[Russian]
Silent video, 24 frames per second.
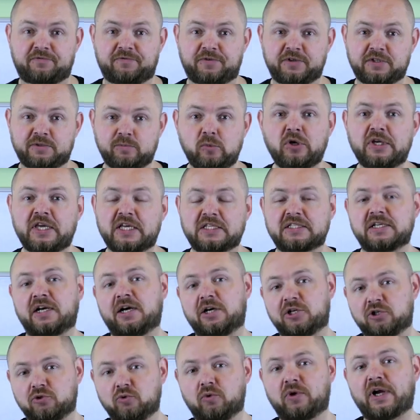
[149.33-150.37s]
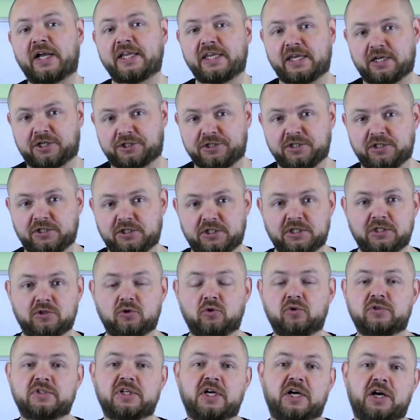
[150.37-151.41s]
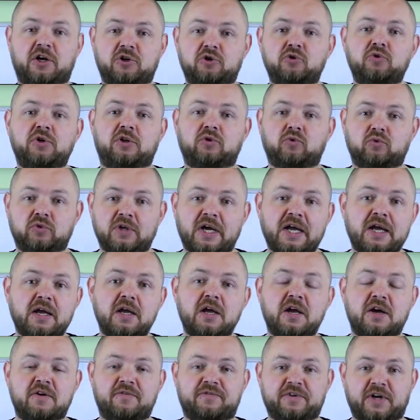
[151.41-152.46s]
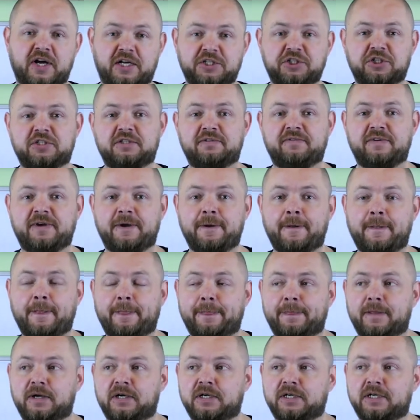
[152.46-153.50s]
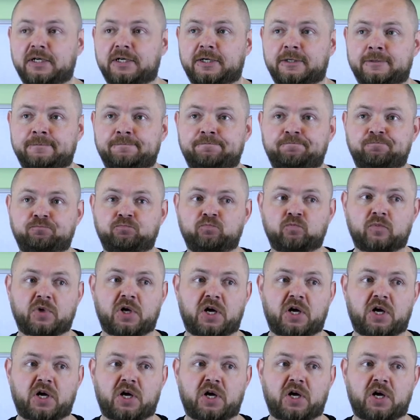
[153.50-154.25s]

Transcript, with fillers: В Facebook я захожу, конечно же, но захожу я туда в качестве э,